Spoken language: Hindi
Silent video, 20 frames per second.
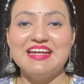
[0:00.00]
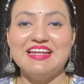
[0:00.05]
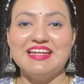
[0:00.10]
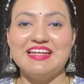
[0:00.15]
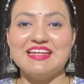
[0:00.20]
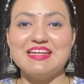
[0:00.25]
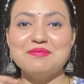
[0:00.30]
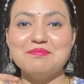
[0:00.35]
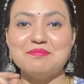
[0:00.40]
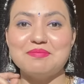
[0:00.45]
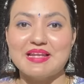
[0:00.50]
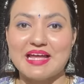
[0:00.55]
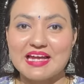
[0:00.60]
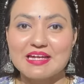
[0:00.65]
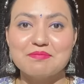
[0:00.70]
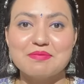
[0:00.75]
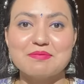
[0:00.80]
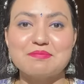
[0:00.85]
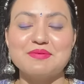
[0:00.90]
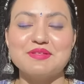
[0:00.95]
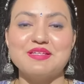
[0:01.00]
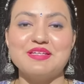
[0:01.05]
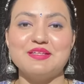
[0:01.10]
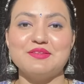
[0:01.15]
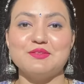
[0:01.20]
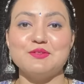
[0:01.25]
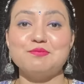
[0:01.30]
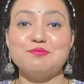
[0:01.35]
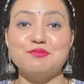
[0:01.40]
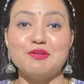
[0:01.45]
लेकिन ब्लैक पेपर के
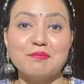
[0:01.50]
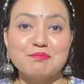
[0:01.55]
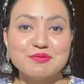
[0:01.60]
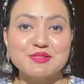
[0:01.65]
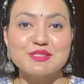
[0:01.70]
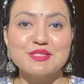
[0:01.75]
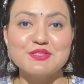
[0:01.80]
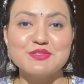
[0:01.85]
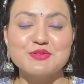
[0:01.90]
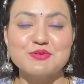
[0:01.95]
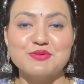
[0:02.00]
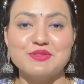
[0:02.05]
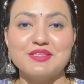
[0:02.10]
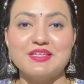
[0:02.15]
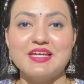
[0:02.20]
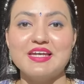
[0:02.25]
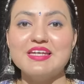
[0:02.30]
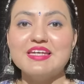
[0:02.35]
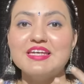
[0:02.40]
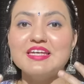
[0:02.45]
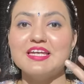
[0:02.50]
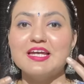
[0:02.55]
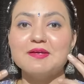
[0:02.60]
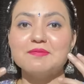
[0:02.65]
अंदर प्रॉपर्टीज़ होती हैं कि ये